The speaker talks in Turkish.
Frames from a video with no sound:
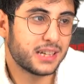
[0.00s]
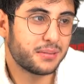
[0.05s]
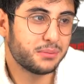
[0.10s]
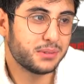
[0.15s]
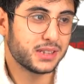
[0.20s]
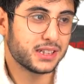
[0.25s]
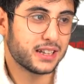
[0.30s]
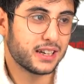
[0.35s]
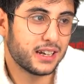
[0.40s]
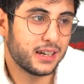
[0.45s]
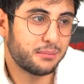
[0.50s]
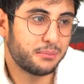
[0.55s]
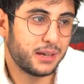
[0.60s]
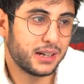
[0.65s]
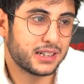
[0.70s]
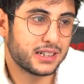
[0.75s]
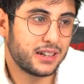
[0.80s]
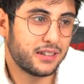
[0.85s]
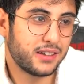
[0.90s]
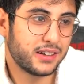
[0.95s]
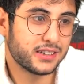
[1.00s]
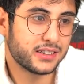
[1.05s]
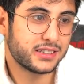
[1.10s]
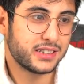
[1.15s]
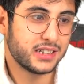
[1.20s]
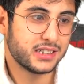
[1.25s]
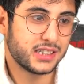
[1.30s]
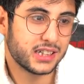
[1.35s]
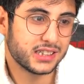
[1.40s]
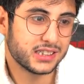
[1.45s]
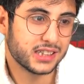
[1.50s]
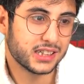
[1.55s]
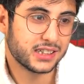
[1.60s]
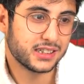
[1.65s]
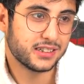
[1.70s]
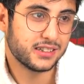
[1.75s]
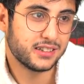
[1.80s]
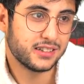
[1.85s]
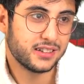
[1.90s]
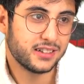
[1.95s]
çekmeyecek. Eren Minecraft Undertale
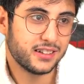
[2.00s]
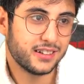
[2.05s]
çekecek.